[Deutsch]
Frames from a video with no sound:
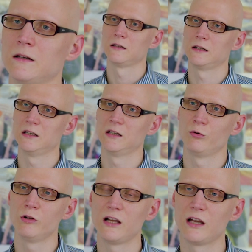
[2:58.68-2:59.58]
äh,
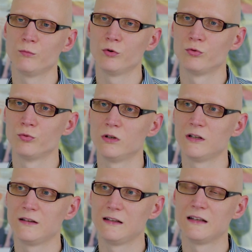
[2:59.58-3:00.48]

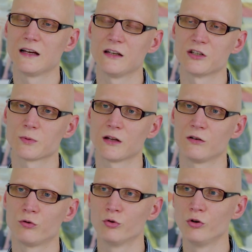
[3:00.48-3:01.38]
Online-Module, die dann
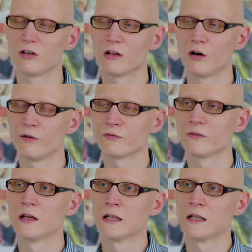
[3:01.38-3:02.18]
entsprechend durchlaufen